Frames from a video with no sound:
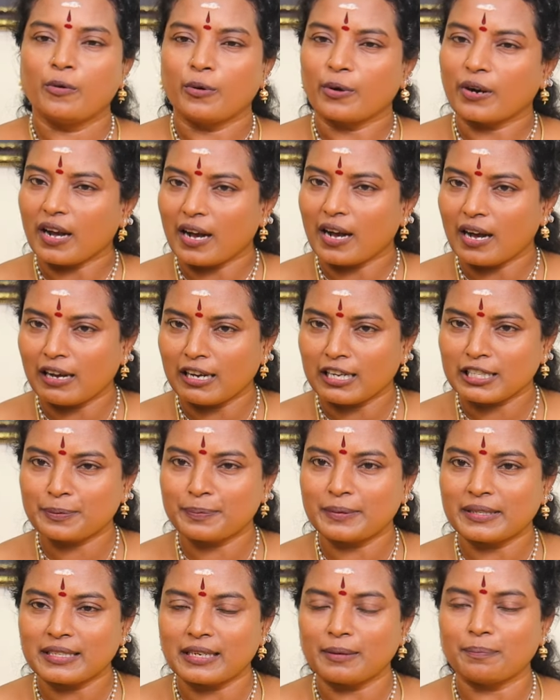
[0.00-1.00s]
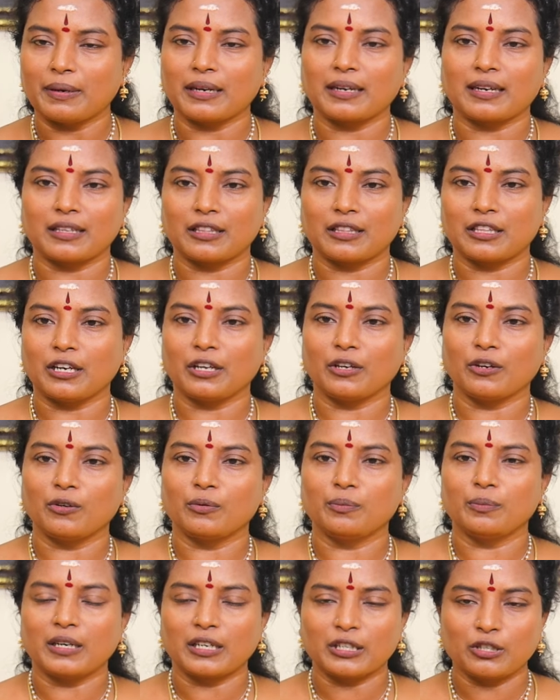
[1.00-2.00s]
ஒரு ஹாஸ்பிட்டல் பக்கத்துலேயோ
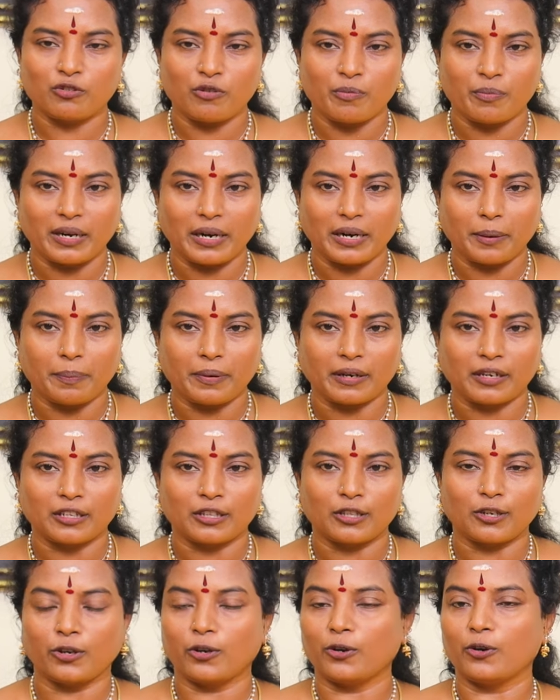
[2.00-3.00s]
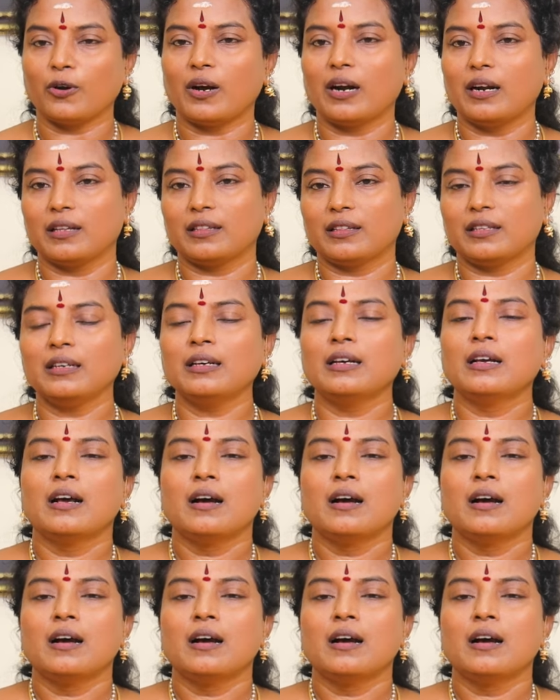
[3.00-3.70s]
மருத்துவமனை பக்கத்துலேயோ அல்லது